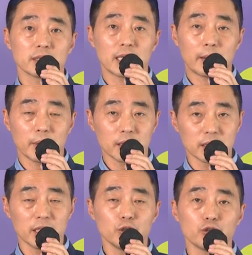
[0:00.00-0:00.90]
그 다음에
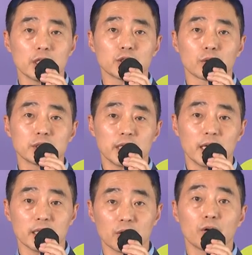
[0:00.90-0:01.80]
그린 뉴딜
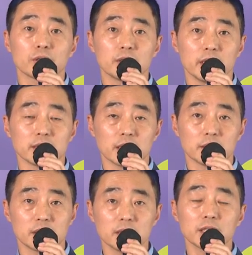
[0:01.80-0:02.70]
정책 이런 것들이 이제
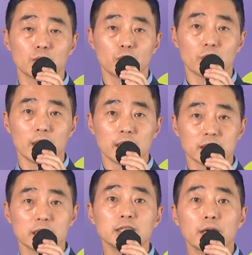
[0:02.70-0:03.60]
실제로
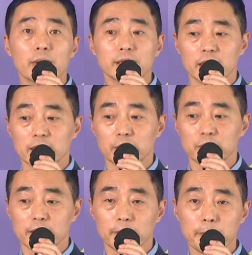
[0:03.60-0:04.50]
실체화가 되게
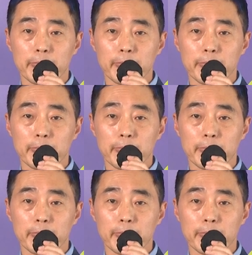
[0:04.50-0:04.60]
됩니다.